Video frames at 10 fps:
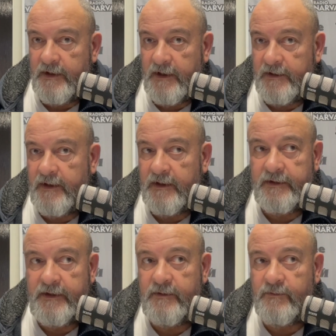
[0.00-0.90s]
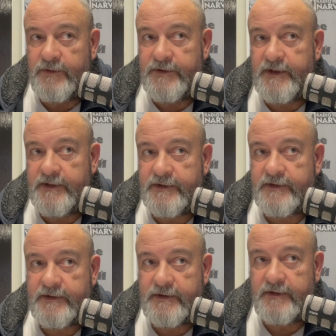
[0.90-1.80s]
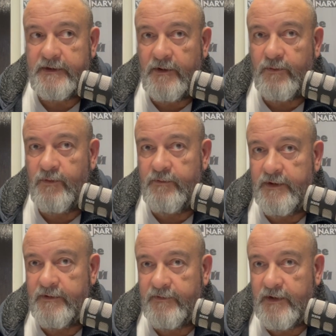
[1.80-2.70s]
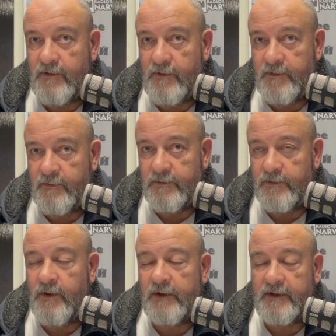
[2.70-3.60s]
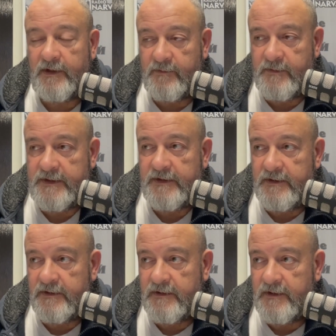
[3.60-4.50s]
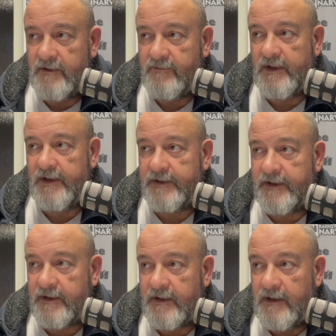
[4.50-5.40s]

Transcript: и она где-нибудь сейчас на Кубе в каком-нибудь Гуантанамо сидит в клетке,